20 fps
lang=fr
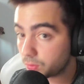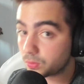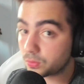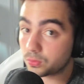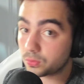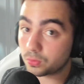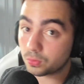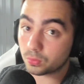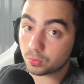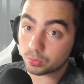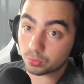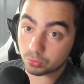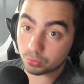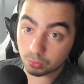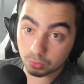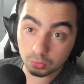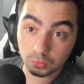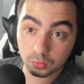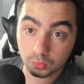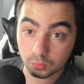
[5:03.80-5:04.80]
sur le
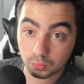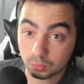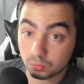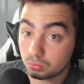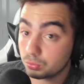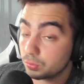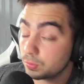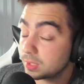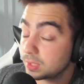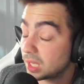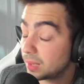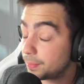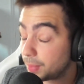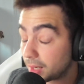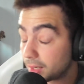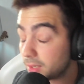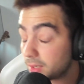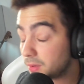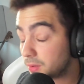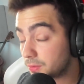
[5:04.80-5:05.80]
jeu ou juste à
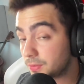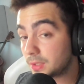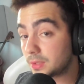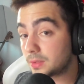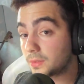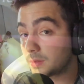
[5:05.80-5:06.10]
parler en fait.